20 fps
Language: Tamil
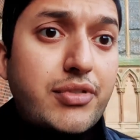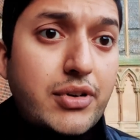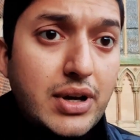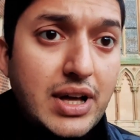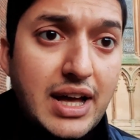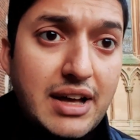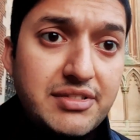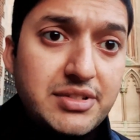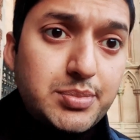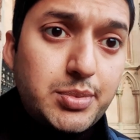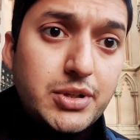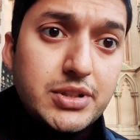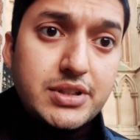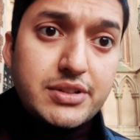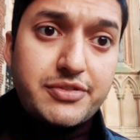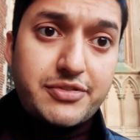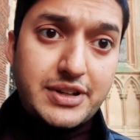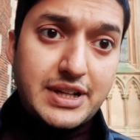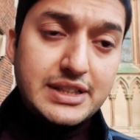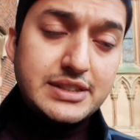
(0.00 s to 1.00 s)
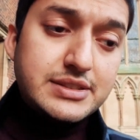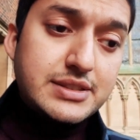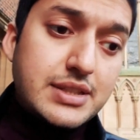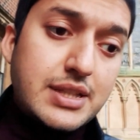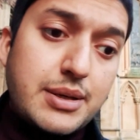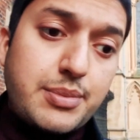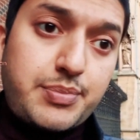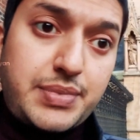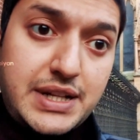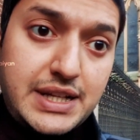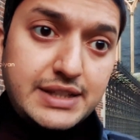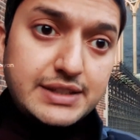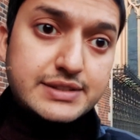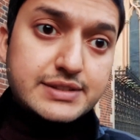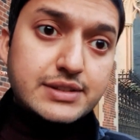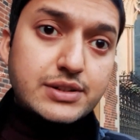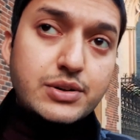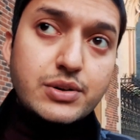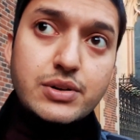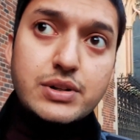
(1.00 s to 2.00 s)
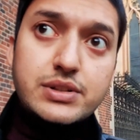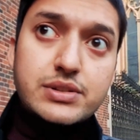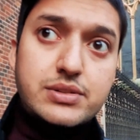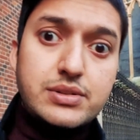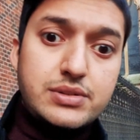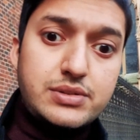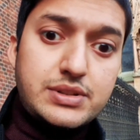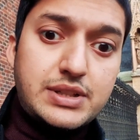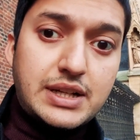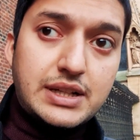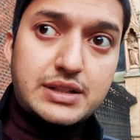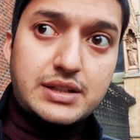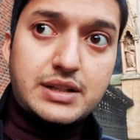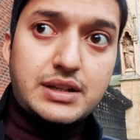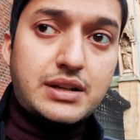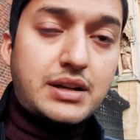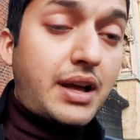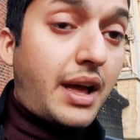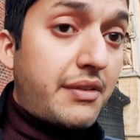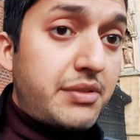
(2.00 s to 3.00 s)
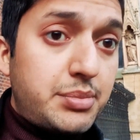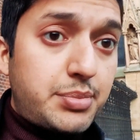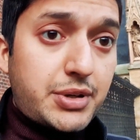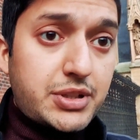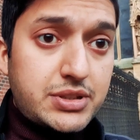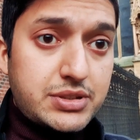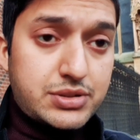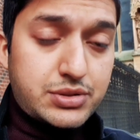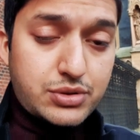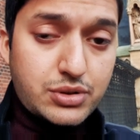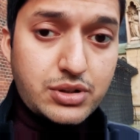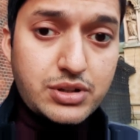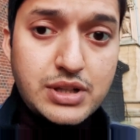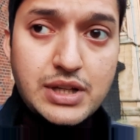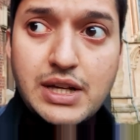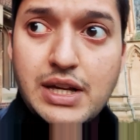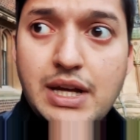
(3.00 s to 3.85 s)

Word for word: ஃபார் ஹாவி பாட்டர் ஃபேன்ஸ் ப்ளீஸ் கோ இன் டு தட் ஹாவி பாட்டர் ஸ்டோர்